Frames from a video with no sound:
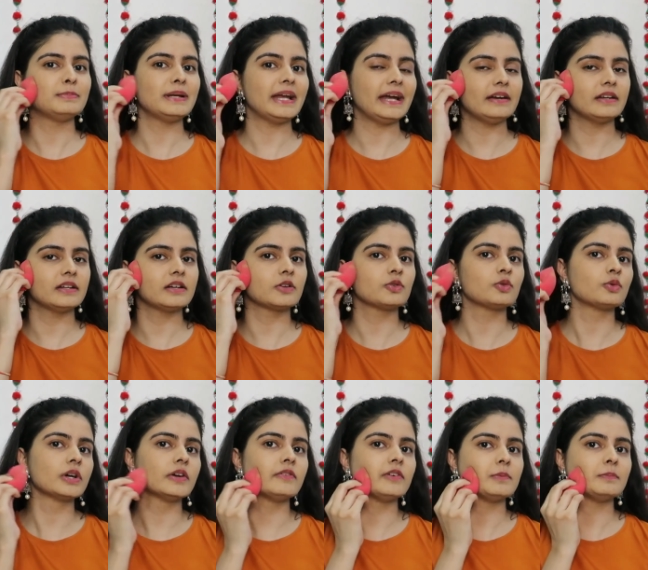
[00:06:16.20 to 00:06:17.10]
ब्लेंड कर
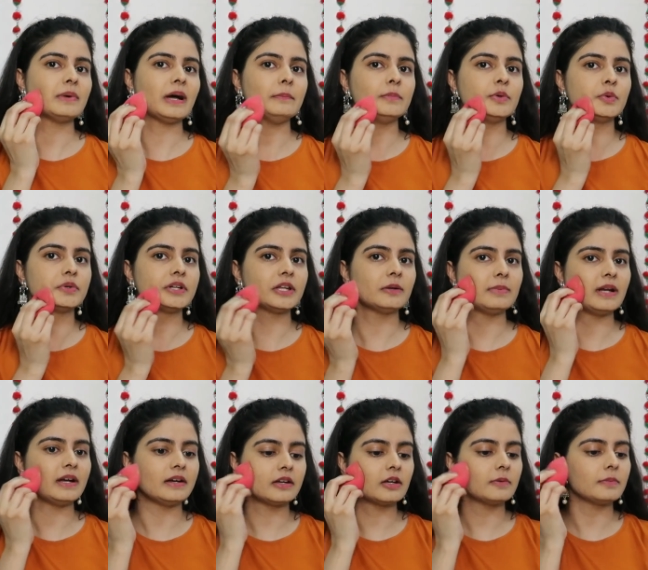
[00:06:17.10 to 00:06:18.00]
दूंगी विद माय ब्यूटी
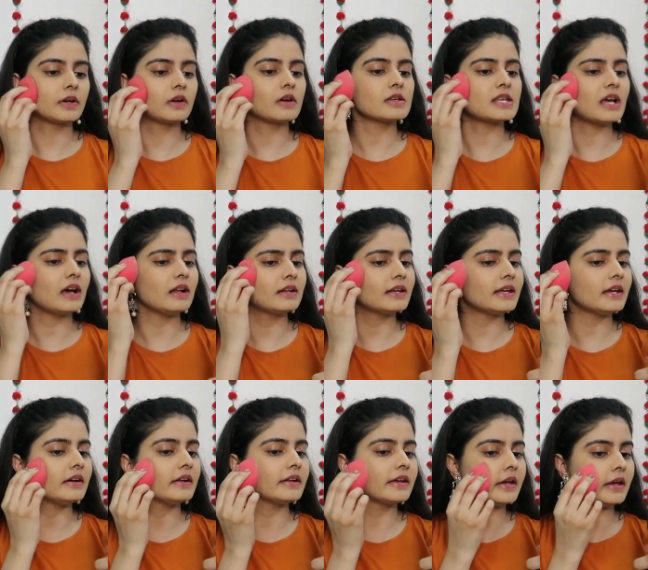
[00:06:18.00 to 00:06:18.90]
ब्लेंडर बिकॉज
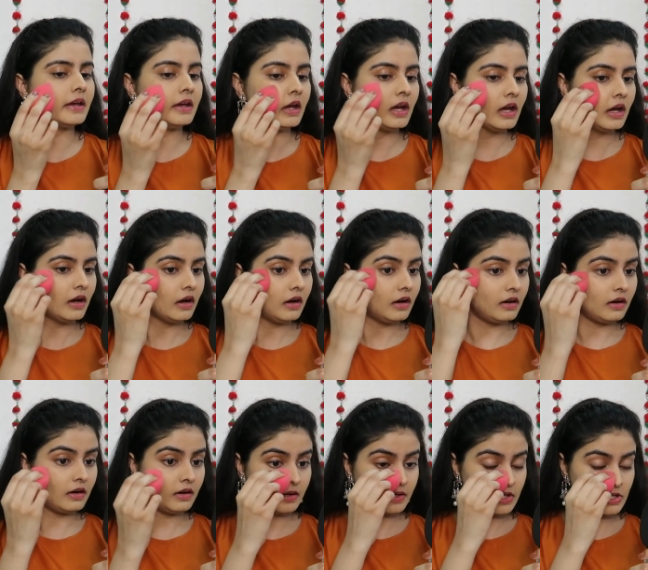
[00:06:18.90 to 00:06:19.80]
हल्के हल्के
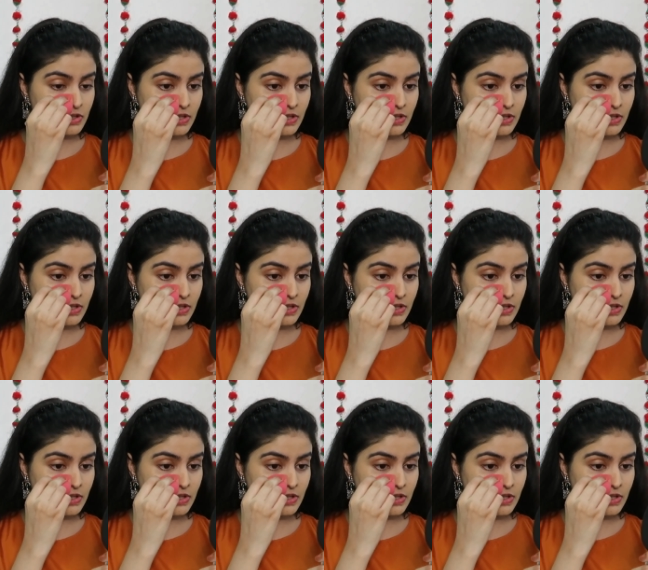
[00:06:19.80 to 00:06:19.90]
uh,